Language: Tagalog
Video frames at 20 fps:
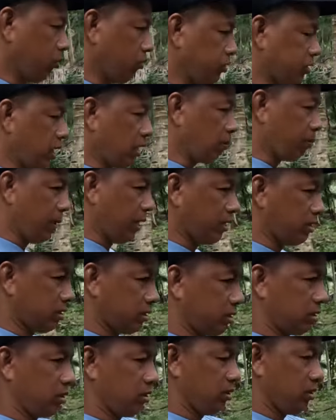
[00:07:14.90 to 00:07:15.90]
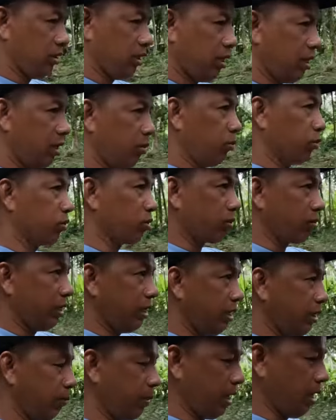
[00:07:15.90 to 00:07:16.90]
Yung service na motor,
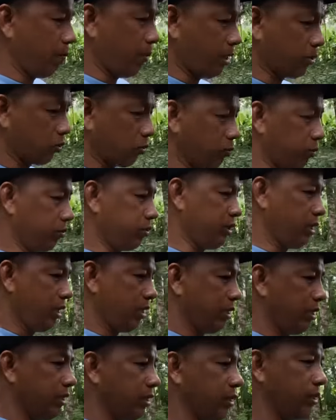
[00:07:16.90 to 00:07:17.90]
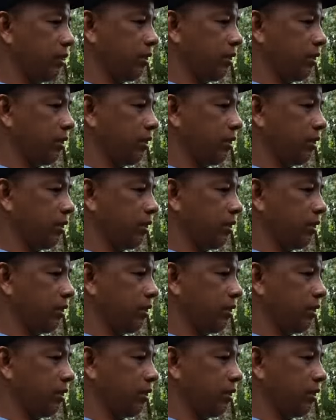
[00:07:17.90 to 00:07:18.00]
eh, pinapasok po dyan.